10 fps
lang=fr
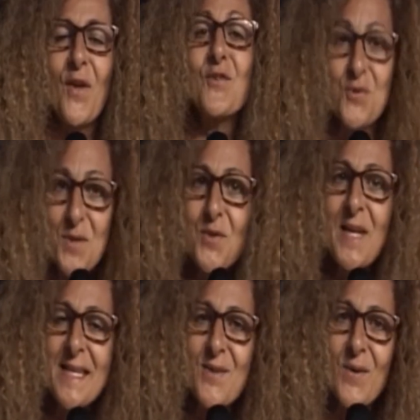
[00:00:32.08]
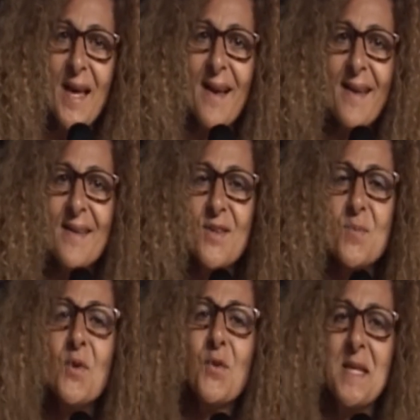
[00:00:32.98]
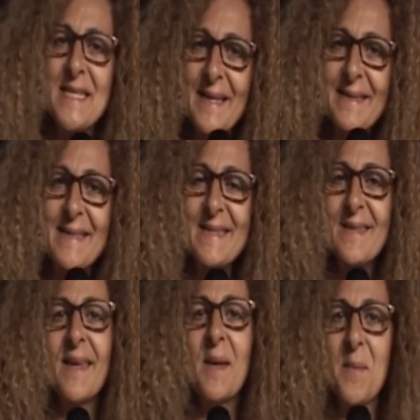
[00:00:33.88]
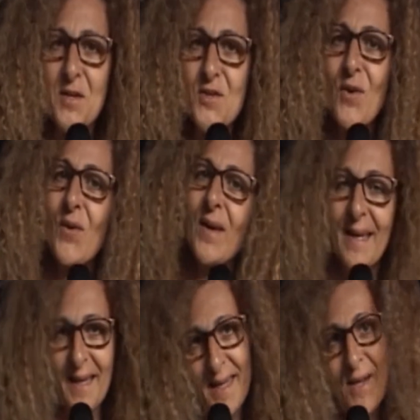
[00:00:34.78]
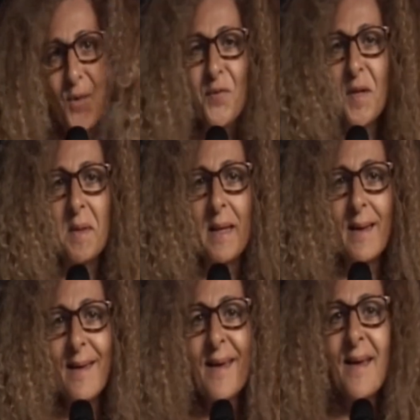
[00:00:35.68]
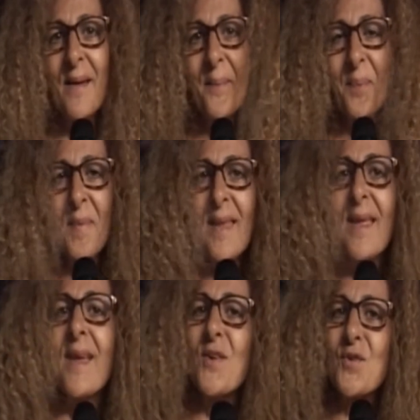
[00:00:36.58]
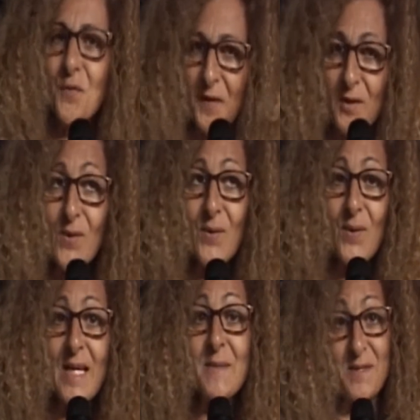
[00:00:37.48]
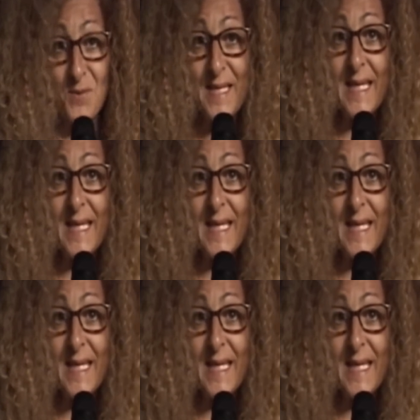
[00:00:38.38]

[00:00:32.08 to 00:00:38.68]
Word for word: Je suis Juliette Solal, je m'occupe des artistes émergents et confirmés. Je fais de l'expression